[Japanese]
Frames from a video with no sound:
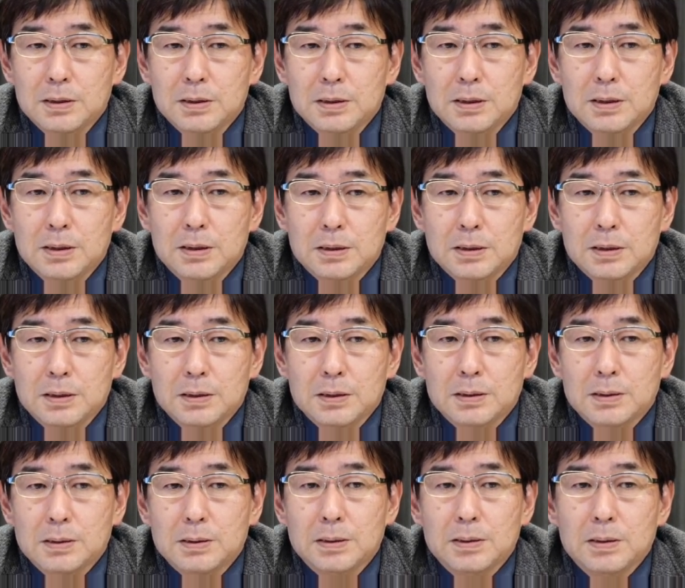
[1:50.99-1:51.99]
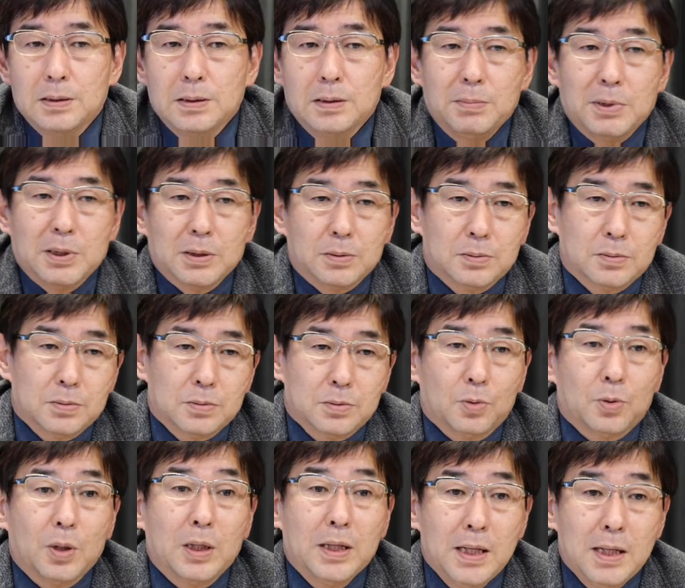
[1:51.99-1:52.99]
えーまあ、
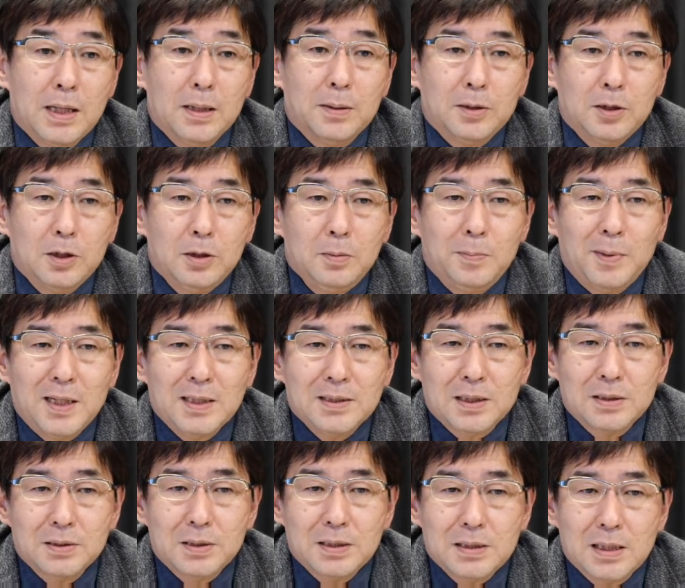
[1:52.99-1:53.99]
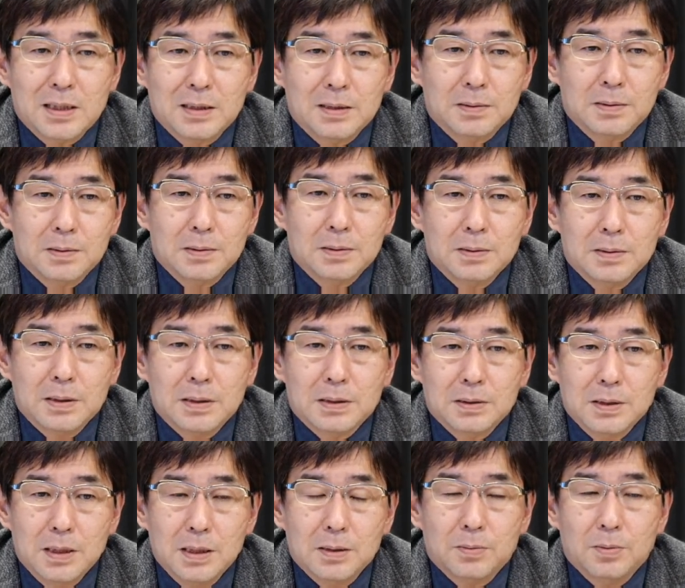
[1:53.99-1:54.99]
とかねあるいはユニバーサルデザインで
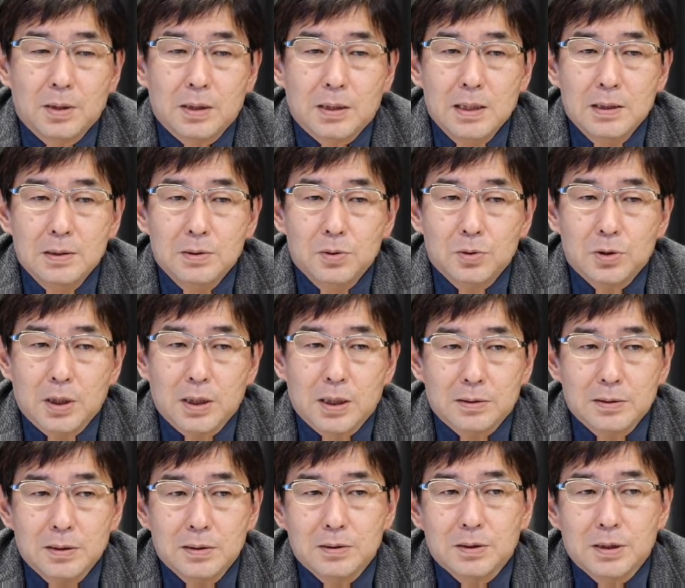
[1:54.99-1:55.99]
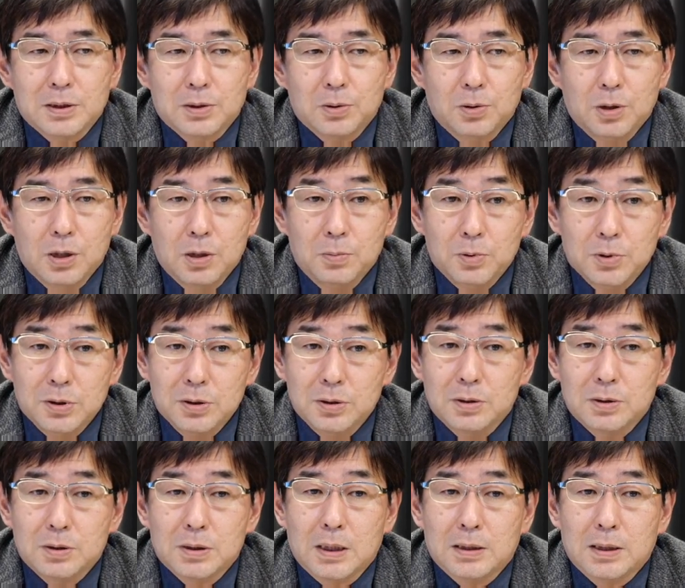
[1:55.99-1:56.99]
すねこれ健常者だけじゃなくて障害を持つ
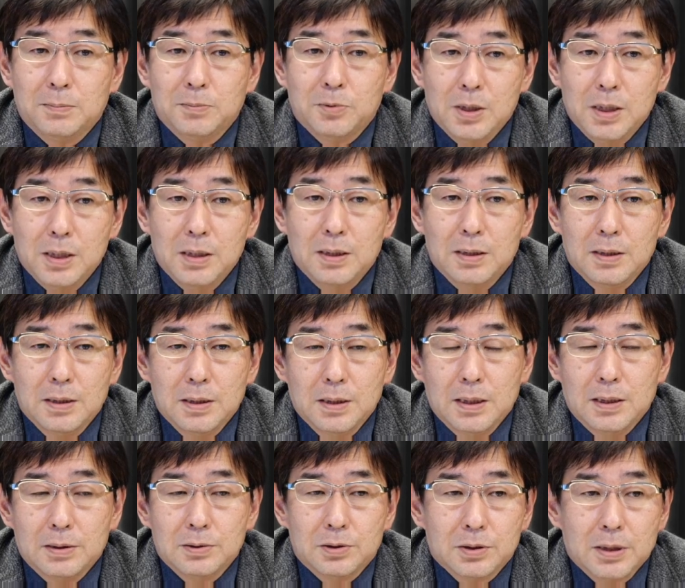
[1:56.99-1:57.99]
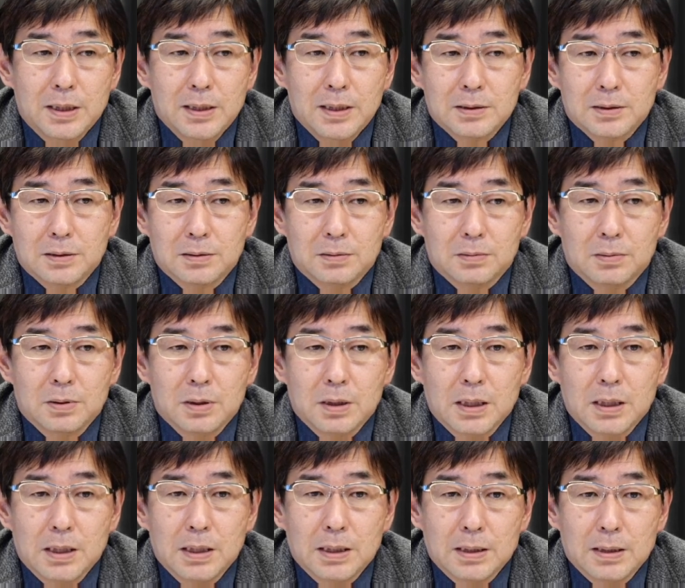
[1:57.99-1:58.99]
方もね使いやすく、
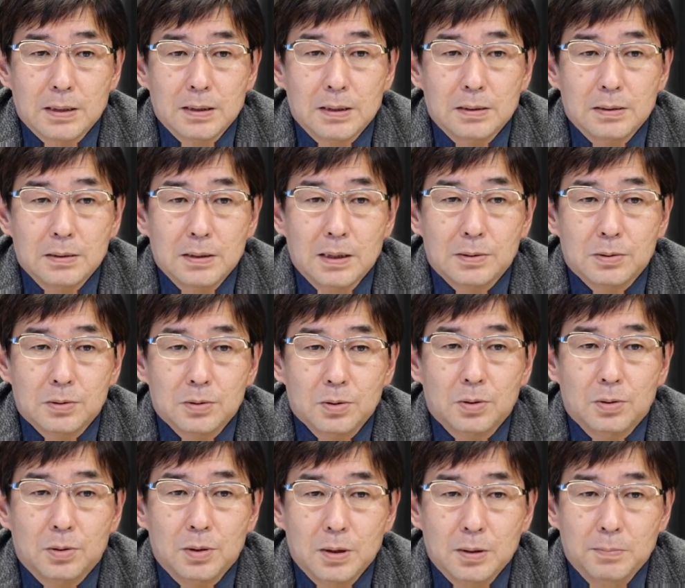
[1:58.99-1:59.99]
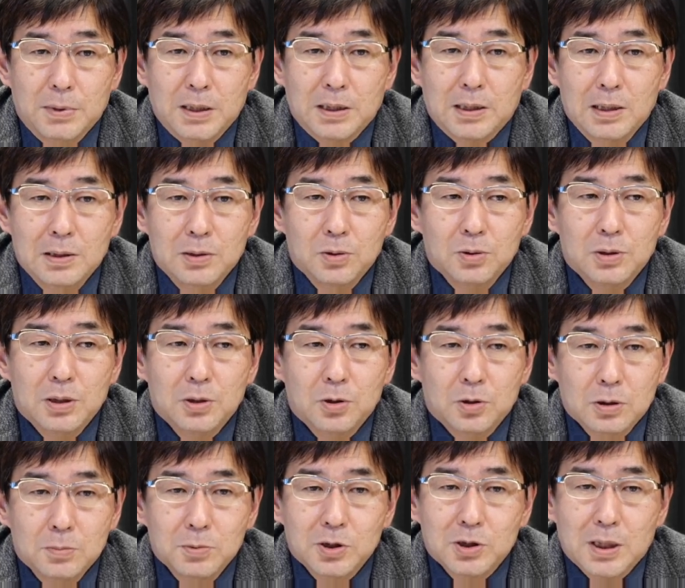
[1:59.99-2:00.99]
えー、なると、まあ、健常者に
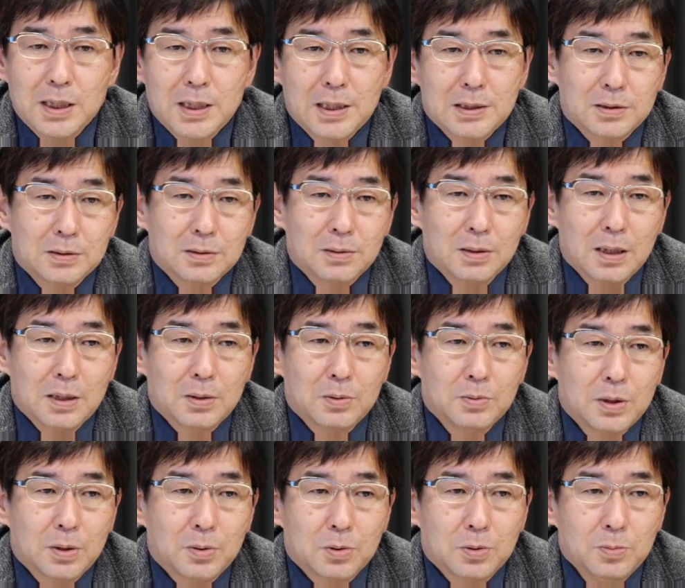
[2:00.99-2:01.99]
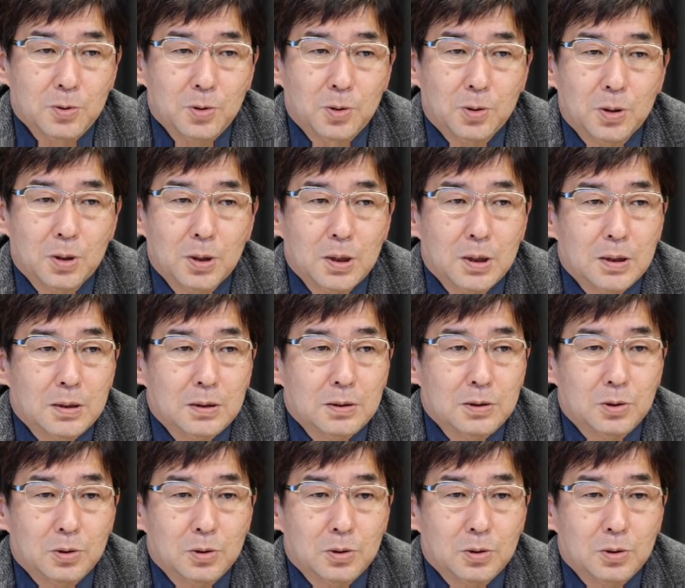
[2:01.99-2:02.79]
とっても使いやすいこんなことも重